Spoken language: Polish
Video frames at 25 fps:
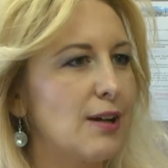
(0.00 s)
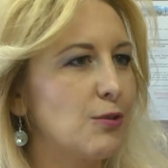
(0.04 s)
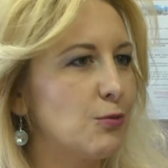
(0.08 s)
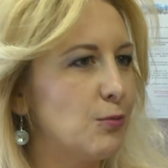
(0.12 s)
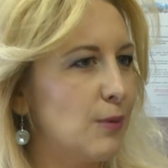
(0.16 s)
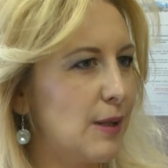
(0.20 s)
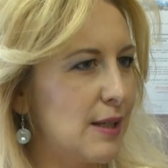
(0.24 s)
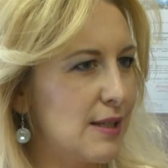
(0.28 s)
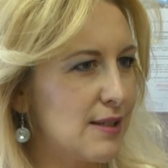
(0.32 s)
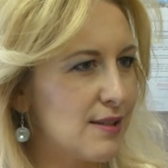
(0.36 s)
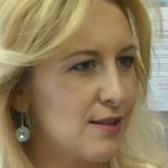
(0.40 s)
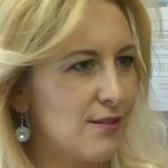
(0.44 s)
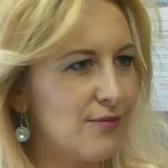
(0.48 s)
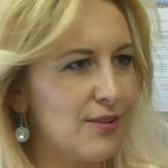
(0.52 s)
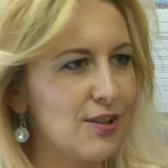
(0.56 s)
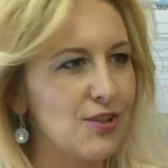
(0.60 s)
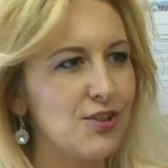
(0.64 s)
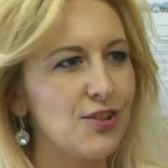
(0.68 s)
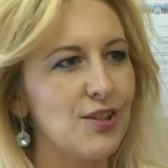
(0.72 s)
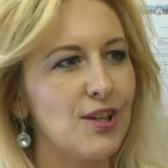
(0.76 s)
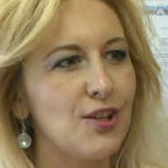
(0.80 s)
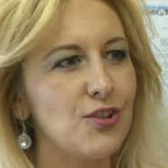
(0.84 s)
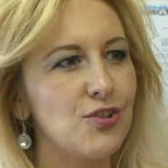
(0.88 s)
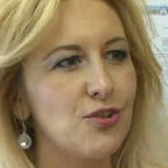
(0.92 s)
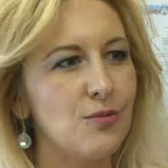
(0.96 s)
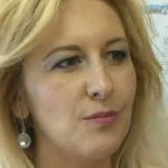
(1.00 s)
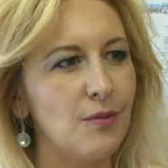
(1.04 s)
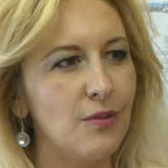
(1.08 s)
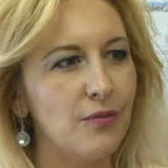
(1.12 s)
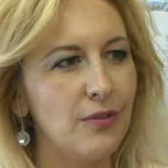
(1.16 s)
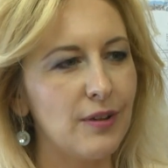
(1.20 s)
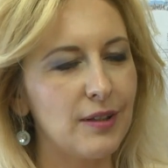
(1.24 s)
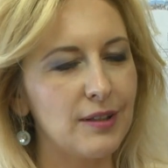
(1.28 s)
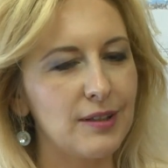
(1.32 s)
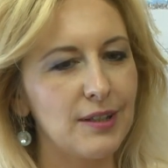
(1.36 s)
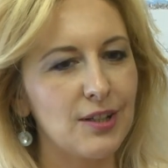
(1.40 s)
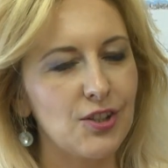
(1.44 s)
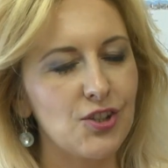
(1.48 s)
aktualizować naszą
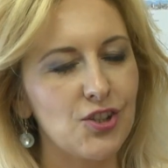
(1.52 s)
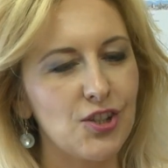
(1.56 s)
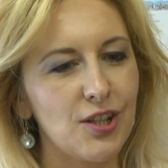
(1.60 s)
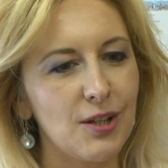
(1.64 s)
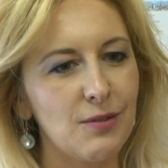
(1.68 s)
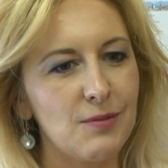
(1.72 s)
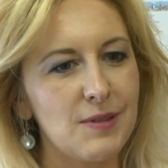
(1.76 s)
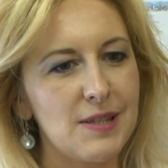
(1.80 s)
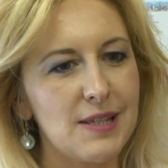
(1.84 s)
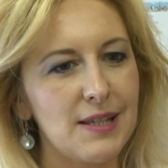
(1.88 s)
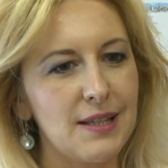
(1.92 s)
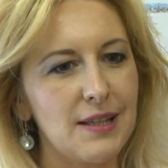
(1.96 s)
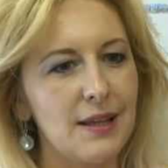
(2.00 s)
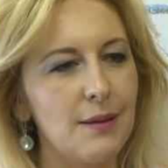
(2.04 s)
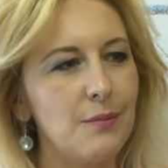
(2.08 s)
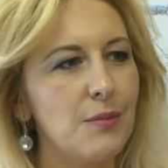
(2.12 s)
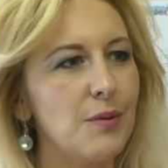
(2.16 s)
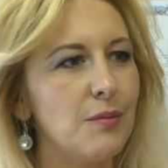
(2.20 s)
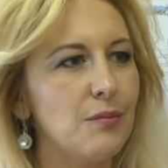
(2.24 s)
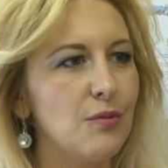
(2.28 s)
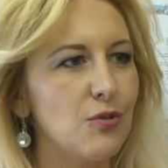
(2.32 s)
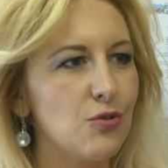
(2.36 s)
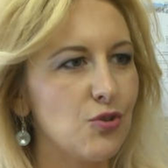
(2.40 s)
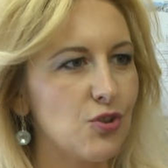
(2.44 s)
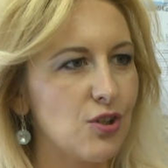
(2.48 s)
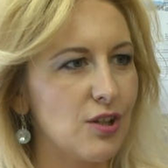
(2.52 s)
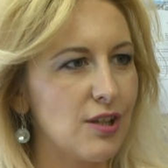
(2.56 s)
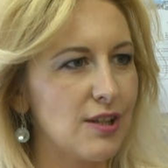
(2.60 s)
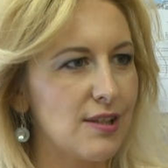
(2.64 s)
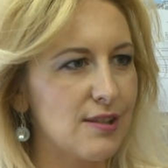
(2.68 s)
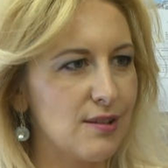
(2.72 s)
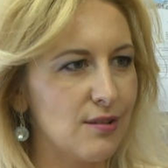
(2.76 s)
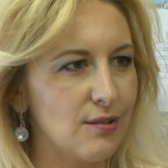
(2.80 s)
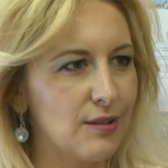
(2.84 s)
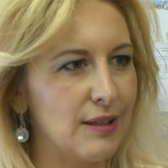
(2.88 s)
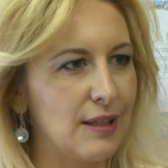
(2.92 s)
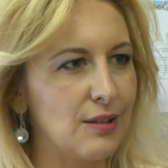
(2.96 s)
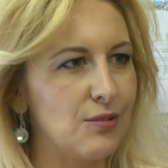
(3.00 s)
ofertę kształcenia, mimo że
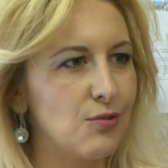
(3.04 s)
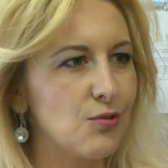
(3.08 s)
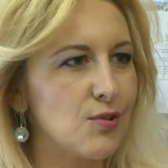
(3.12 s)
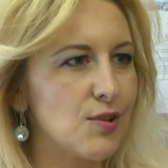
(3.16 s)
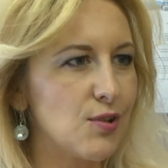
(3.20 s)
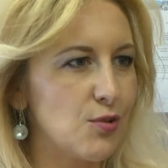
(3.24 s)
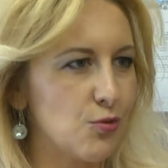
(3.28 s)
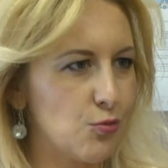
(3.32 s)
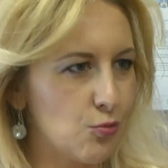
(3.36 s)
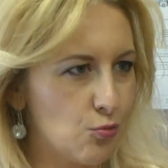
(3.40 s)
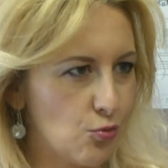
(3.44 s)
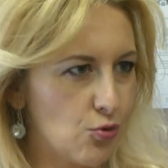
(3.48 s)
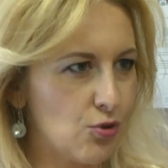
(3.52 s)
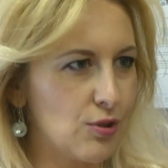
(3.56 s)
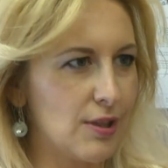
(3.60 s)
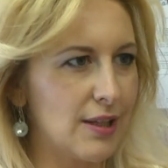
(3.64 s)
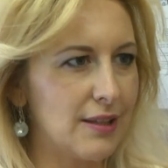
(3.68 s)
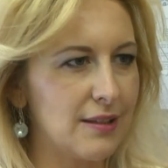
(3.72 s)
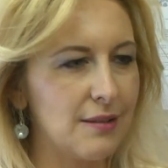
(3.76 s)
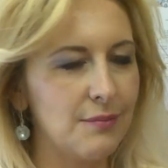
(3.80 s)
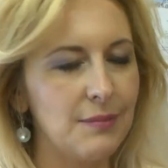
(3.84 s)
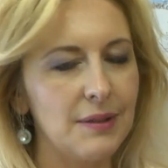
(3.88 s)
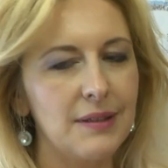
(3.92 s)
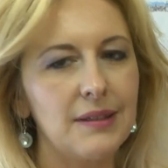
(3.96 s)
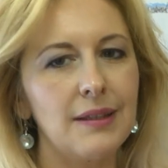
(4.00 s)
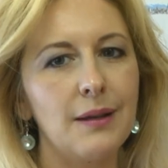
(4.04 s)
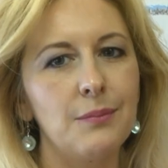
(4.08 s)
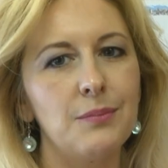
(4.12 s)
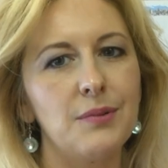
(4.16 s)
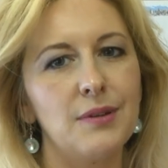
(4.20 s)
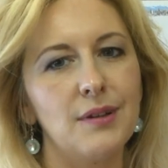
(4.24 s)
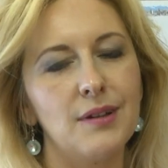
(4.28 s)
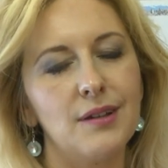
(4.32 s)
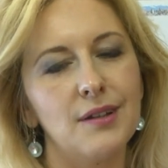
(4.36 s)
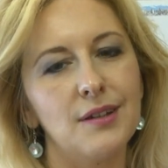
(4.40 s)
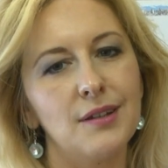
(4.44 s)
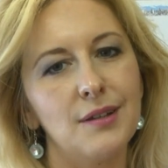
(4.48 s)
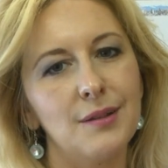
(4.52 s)
jest ona dosyć już na tym
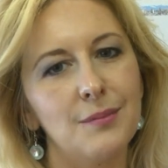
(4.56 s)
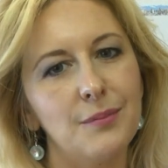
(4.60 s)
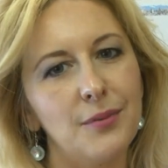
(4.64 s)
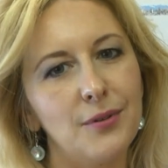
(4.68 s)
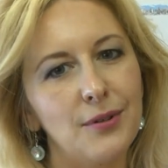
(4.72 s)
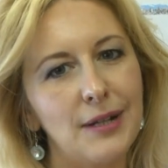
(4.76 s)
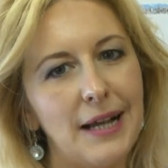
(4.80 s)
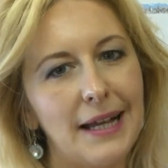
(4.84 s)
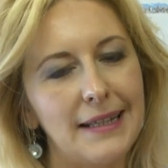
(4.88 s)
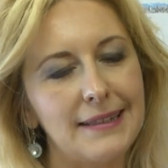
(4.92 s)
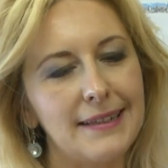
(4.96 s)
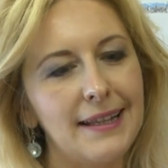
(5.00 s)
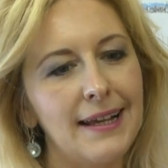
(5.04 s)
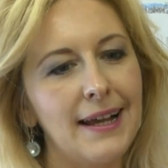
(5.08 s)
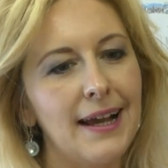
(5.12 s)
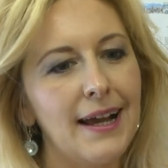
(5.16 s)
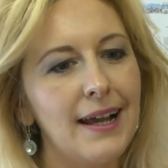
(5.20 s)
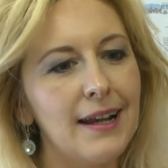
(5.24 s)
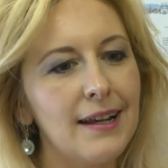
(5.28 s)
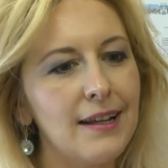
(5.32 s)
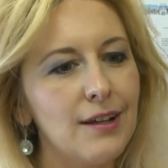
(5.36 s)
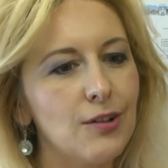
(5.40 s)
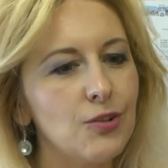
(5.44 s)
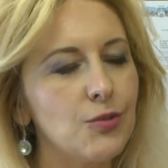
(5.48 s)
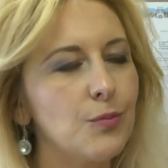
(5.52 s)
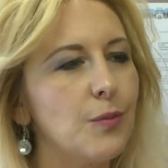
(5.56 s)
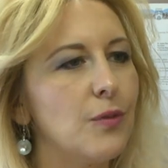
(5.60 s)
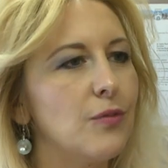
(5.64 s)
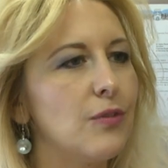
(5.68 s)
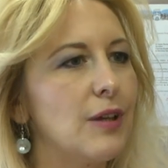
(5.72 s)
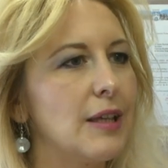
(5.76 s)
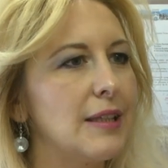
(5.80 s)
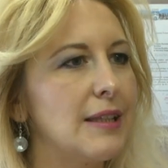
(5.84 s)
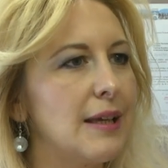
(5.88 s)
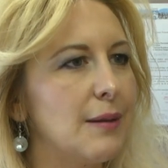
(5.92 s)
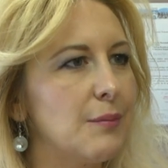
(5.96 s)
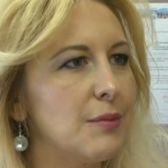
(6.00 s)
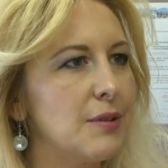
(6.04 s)
etapie y, bogata, ale
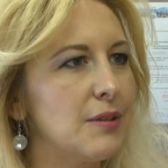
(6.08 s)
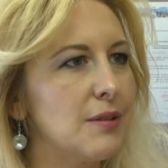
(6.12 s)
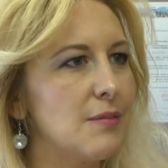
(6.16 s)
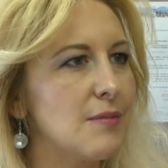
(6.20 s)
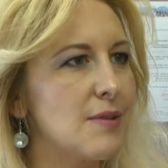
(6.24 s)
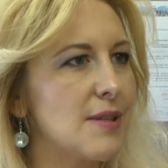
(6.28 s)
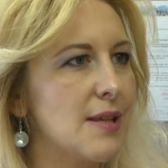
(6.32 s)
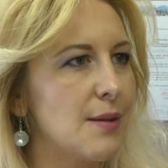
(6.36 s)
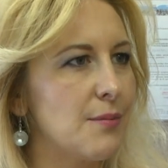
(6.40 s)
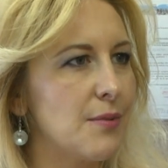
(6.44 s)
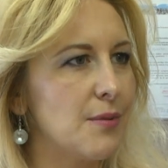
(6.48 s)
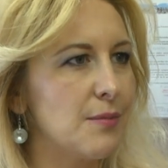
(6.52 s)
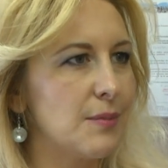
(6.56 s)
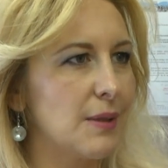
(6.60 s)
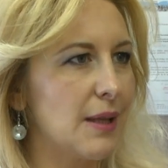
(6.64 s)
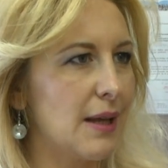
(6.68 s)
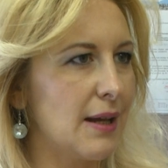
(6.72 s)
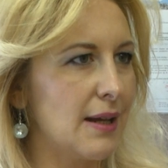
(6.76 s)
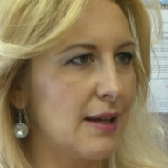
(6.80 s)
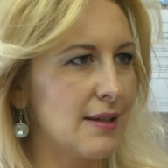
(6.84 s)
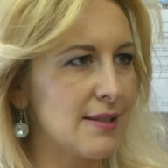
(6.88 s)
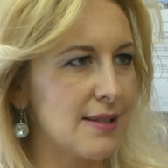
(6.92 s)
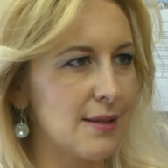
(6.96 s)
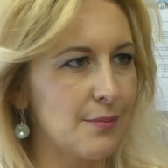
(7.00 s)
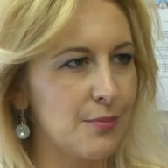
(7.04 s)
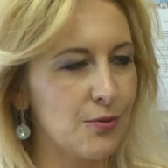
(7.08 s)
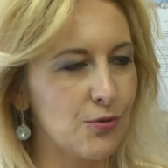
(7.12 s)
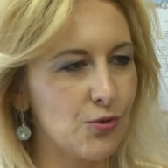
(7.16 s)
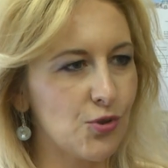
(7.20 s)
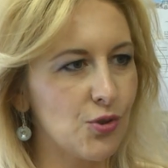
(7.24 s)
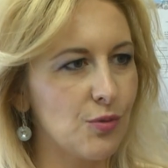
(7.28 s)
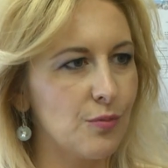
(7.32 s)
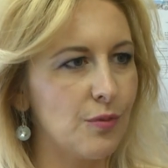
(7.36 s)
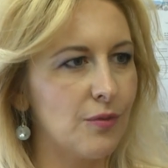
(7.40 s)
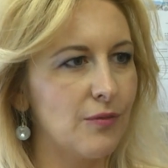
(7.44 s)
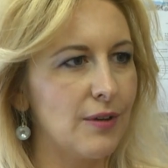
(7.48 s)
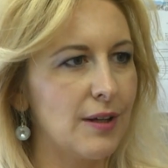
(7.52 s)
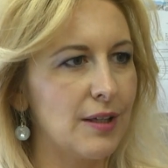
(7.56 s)
odpowiadamy tym samym na
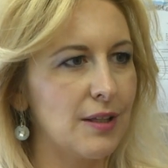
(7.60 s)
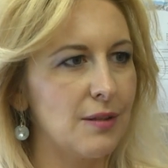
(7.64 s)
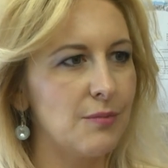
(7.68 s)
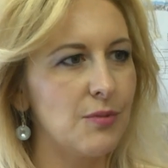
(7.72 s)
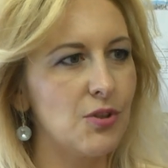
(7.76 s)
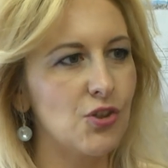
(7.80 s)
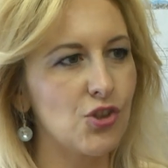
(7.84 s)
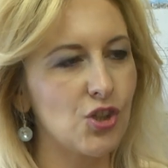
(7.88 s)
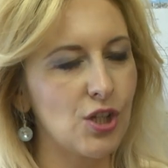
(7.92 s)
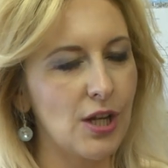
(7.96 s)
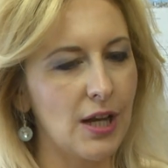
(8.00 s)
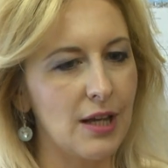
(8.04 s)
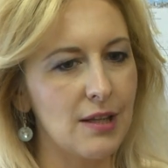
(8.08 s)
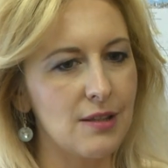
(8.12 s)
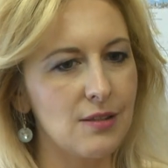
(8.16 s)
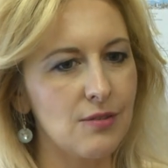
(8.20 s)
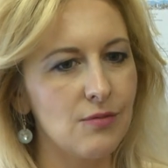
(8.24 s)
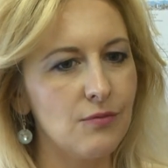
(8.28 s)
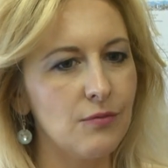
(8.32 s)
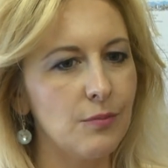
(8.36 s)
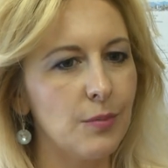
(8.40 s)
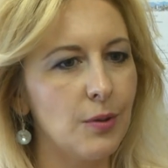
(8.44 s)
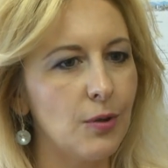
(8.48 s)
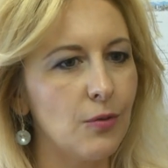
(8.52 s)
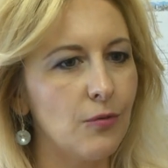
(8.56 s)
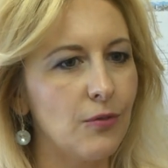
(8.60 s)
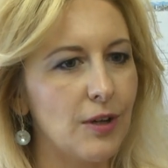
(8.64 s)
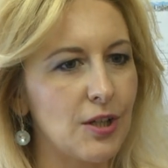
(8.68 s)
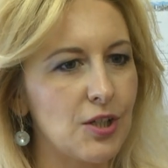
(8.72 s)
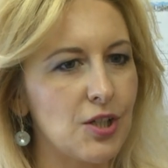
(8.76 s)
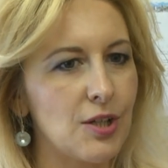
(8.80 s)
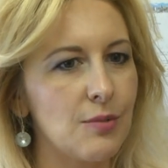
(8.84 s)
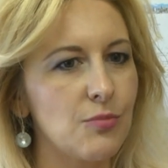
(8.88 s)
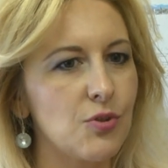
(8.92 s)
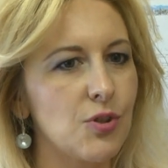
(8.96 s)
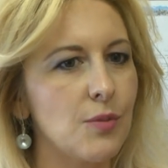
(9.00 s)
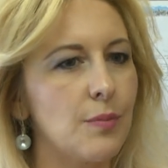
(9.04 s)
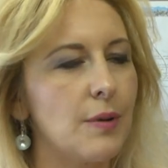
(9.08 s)
zapotrzebowanie mieszkańców, bo
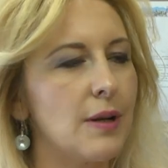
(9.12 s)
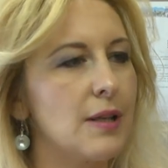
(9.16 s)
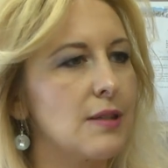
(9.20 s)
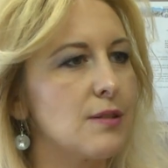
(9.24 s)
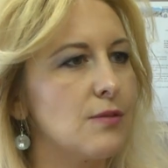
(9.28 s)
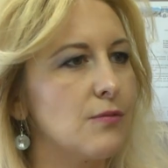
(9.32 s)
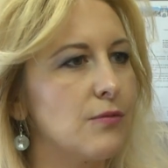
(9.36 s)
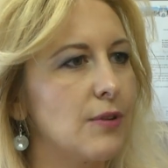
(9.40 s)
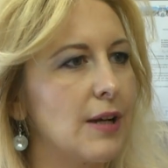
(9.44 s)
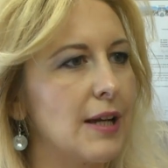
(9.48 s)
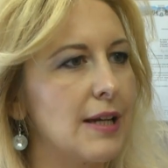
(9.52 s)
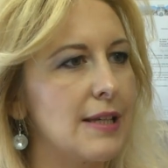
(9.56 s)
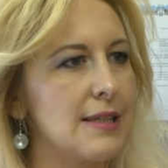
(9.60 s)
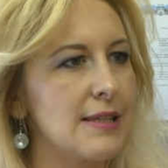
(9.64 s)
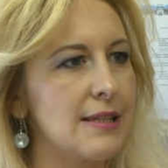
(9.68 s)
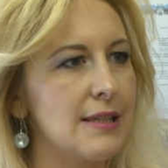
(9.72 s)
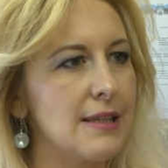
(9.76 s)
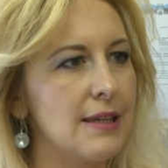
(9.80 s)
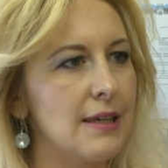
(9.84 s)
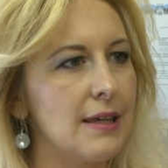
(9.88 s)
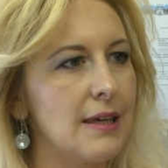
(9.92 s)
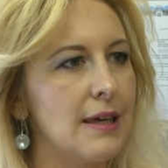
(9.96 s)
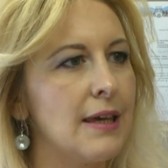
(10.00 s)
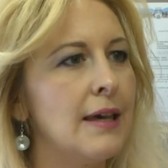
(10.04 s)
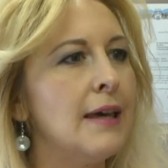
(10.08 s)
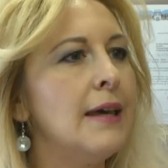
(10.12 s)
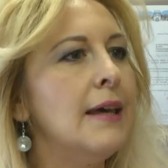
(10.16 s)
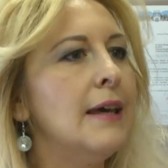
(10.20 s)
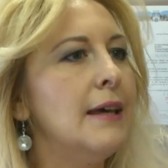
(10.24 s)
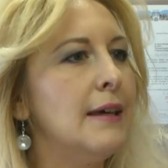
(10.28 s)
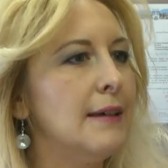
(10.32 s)
uważam, że placówka istnieje